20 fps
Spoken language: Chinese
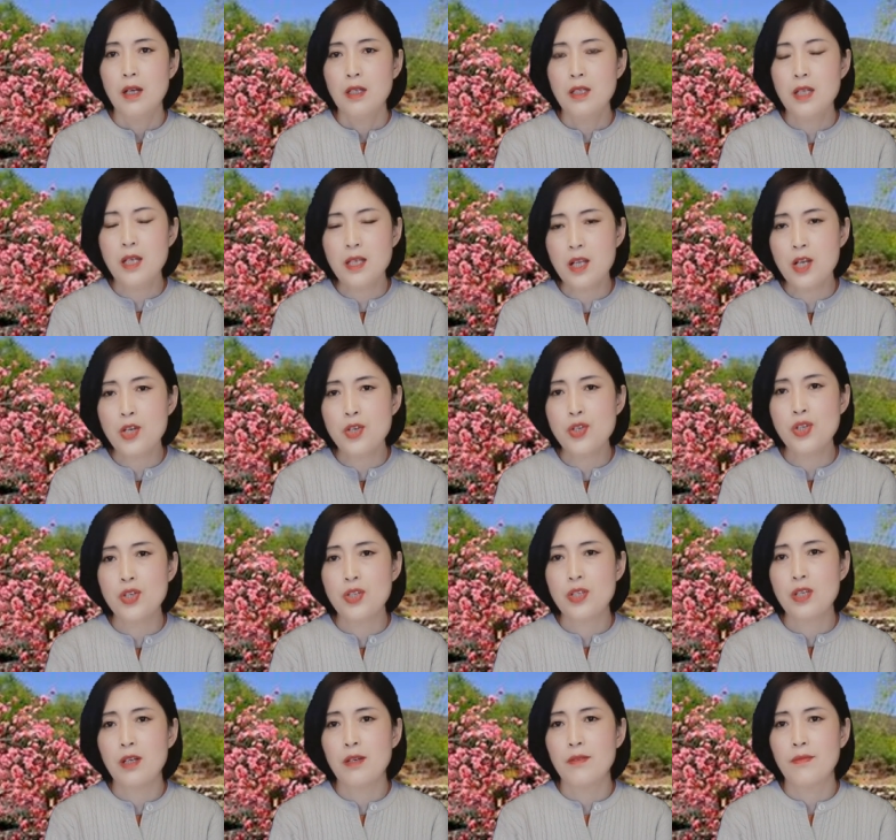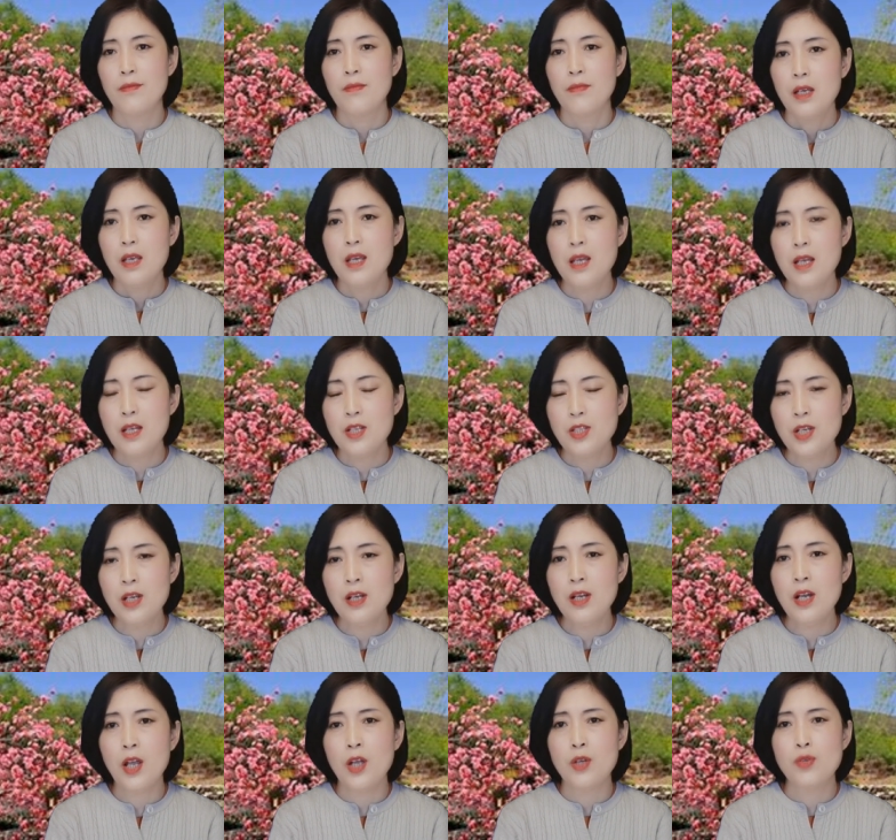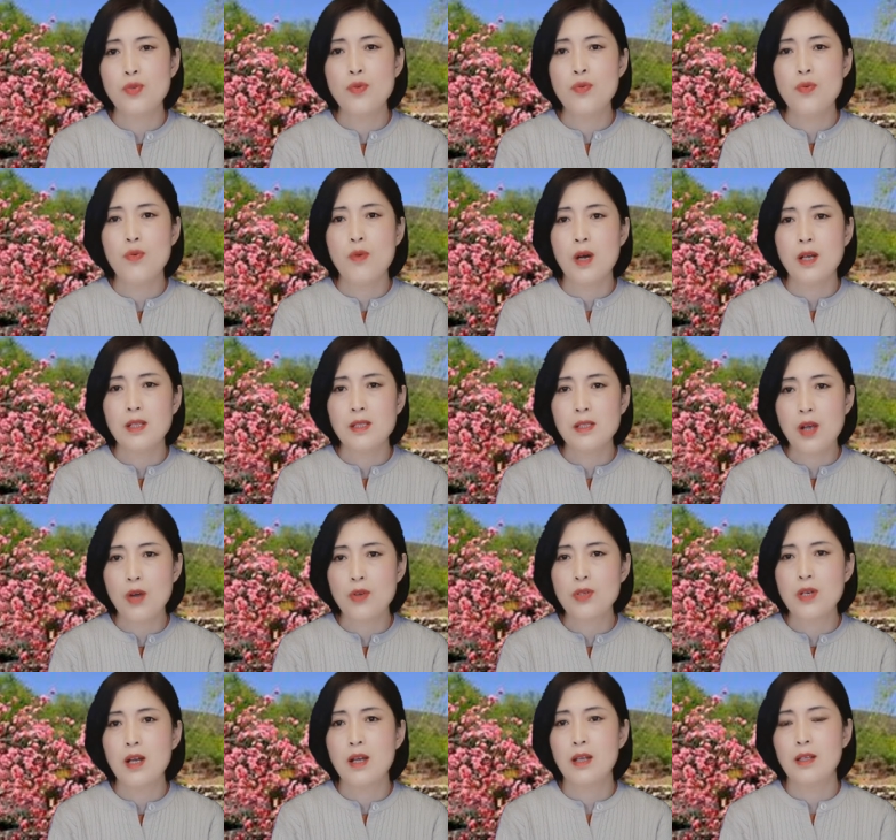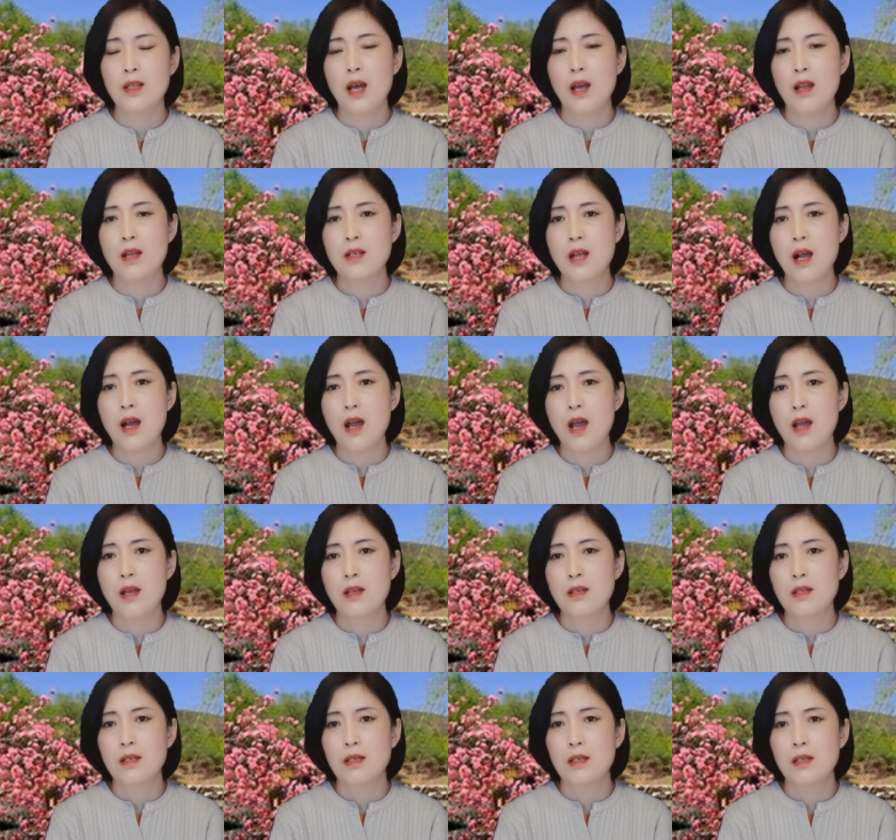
这件事情已经给中国造成很大的伤害。